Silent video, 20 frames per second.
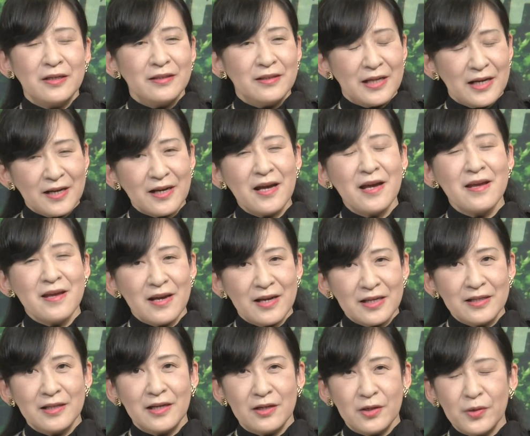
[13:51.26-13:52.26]
長い
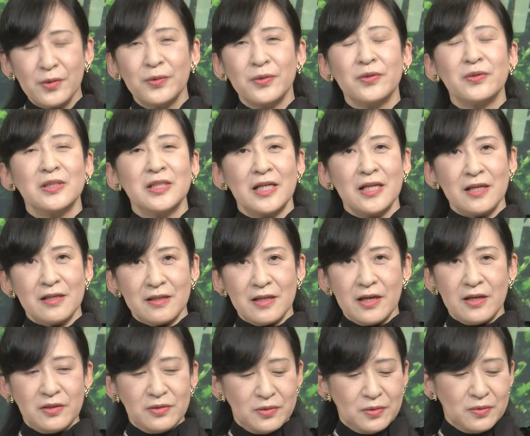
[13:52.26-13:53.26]
間療養され
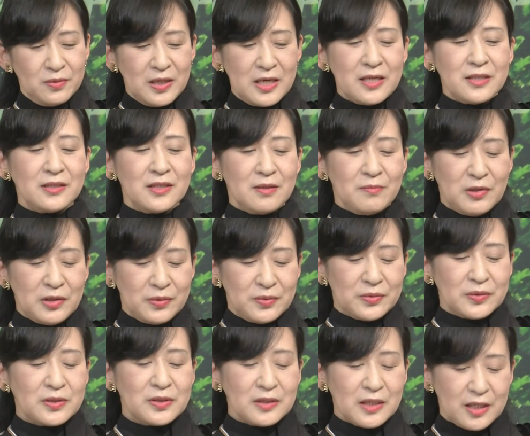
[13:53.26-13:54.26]
ているお母様の
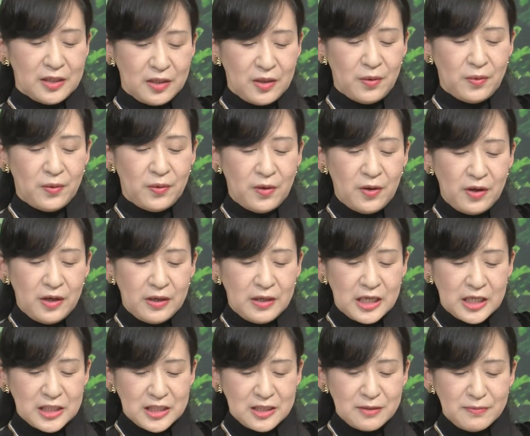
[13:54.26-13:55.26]
お姿を
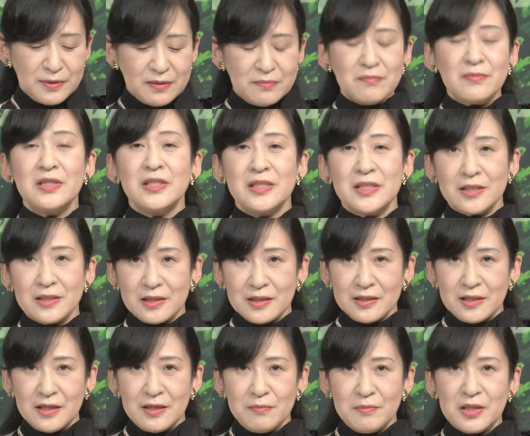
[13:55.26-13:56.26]
一番身近
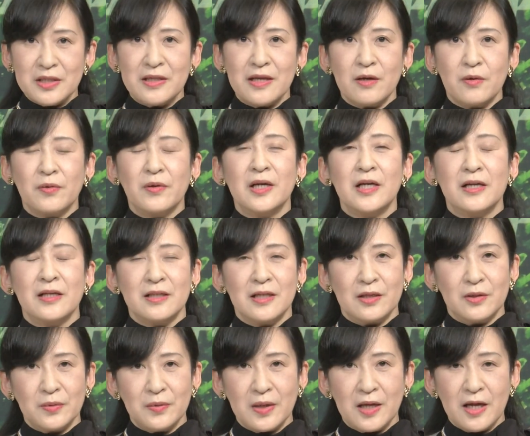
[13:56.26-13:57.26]
で見てこられた
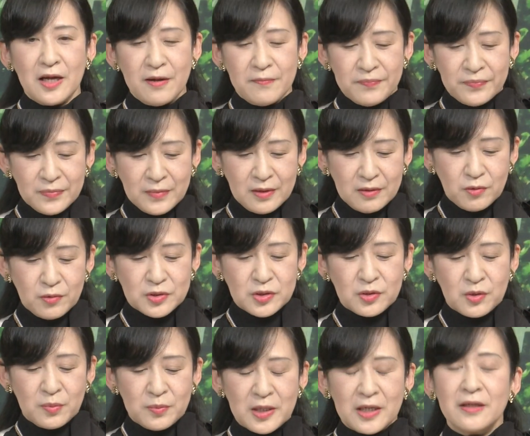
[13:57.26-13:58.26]
のが
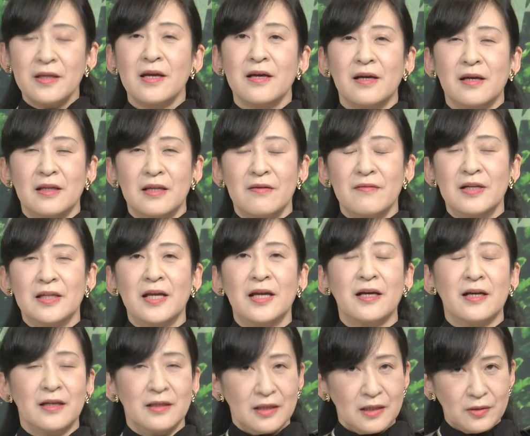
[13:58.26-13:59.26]
利宮殿下ではな
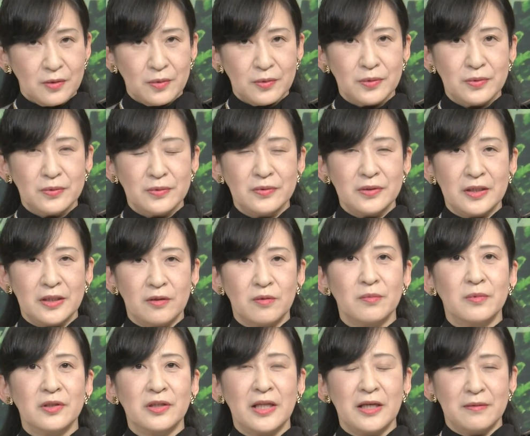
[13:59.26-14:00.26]
いかなというふうに
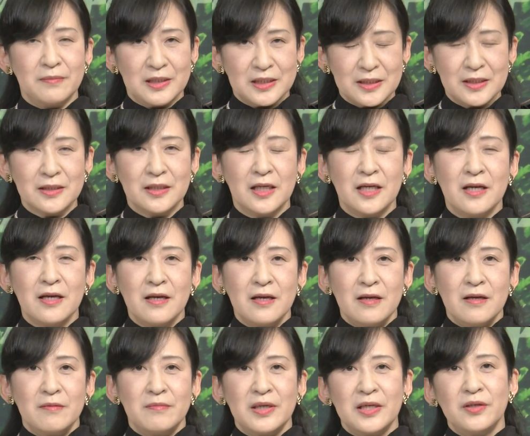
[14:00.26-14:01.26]
思っています。
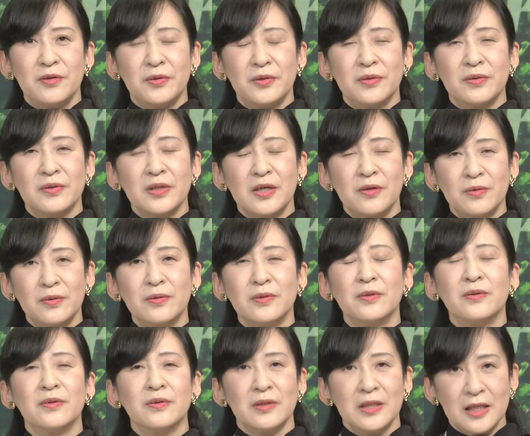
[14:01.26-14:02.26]
いろいろな報
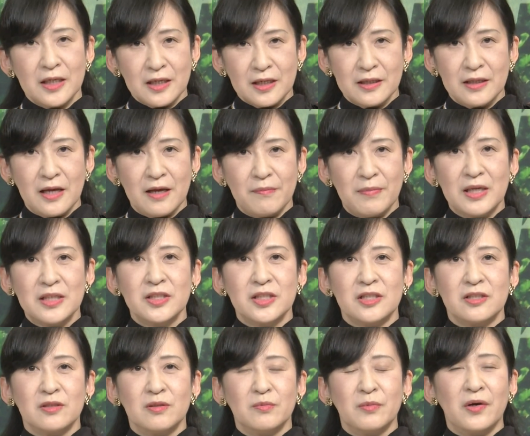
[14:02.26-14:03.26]
道の中で
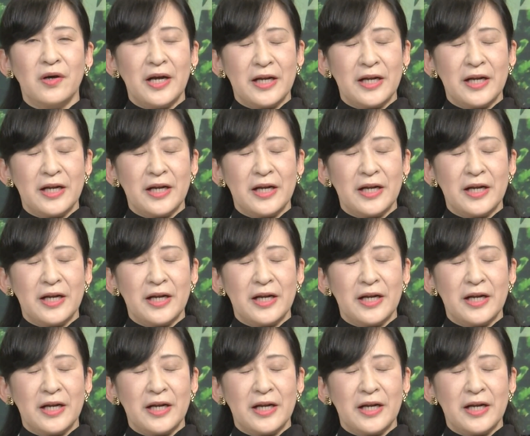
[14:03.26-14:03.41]
バッシングも